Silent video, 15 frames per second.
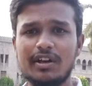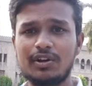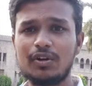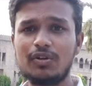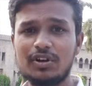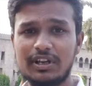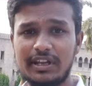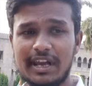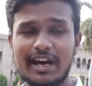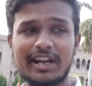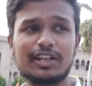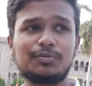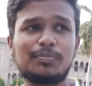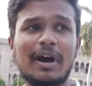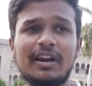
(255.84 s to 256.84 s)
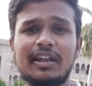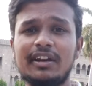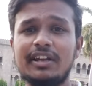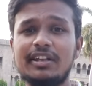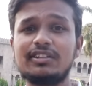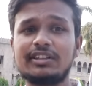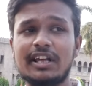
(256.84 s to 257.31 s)
ఈరోజు టీఆర్ఎస్ పార్టీ
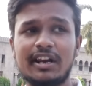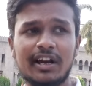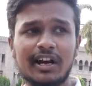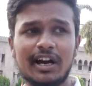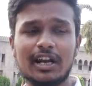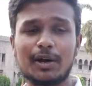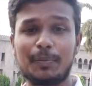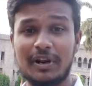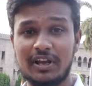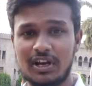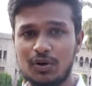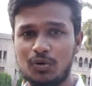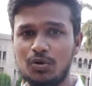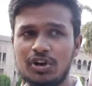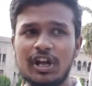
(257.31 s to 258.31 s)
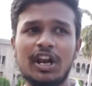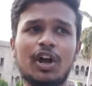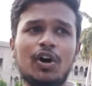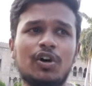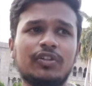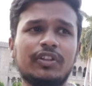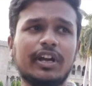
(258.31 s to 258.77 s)
అనేది తెలంగాణ ప్రజల
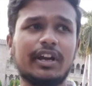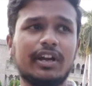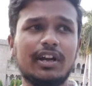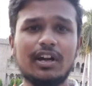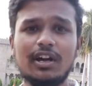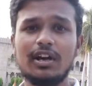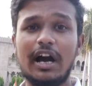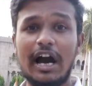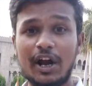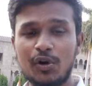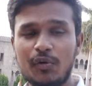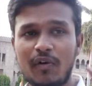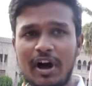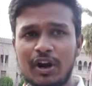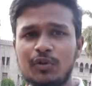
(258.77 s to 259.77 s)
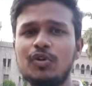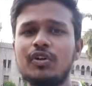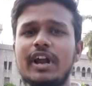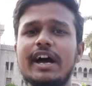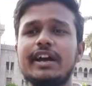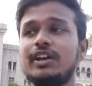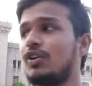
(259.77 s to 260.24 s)
గుండెల్లో ఉంది అను
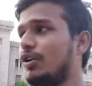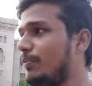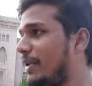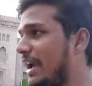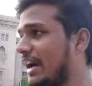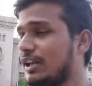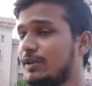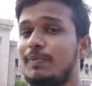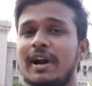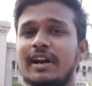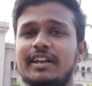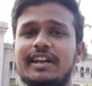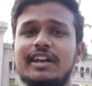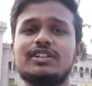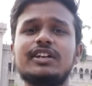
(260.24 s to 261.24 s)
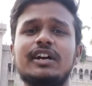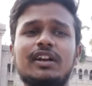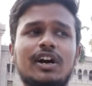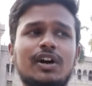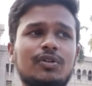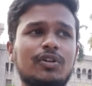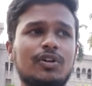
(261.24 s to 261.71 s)
అనువున ఈరోజు బీఆర్ఎస్ పార్టీ కేసీఆర్
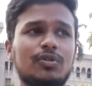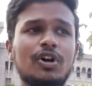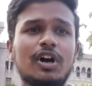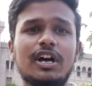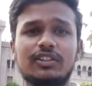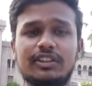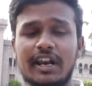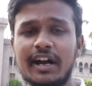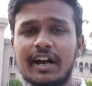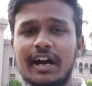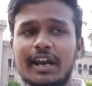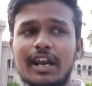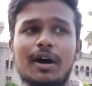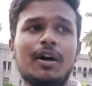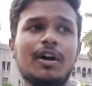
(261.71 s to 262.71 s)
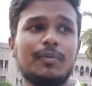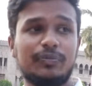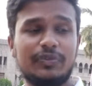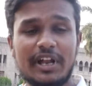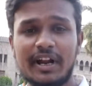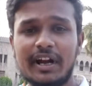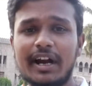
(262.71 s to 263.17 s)
గారు ఉన్నారు తెలంగాణ
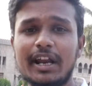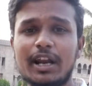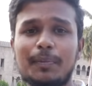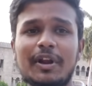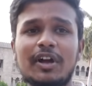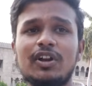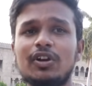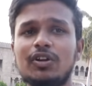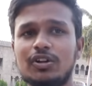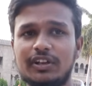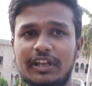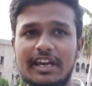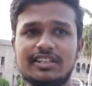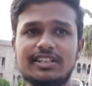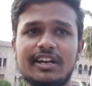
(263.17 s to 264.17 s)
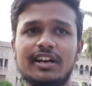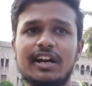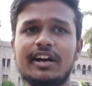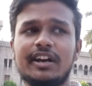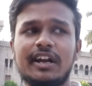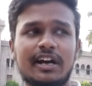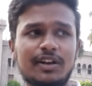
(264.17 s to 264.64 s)
తెలంగాణ ప్రజలు కేసీఆర్
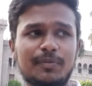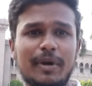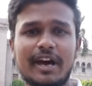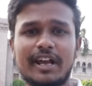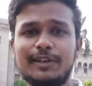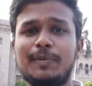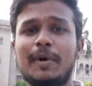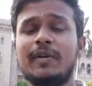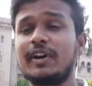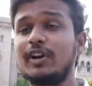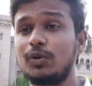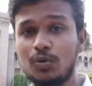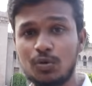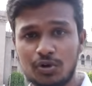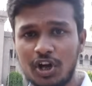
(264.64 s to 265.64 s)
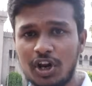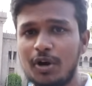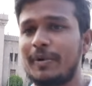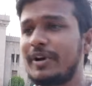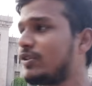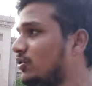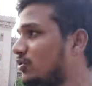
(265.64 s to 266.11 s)
గారు కానీ బీఆర్ఎస్ పార్టీ కానీ గుండెలో
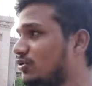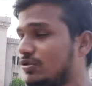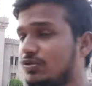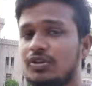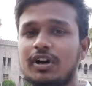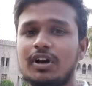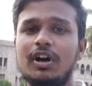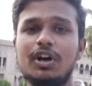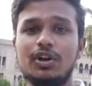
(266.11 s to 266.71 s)
పెట్టుకొని చూసుకున్న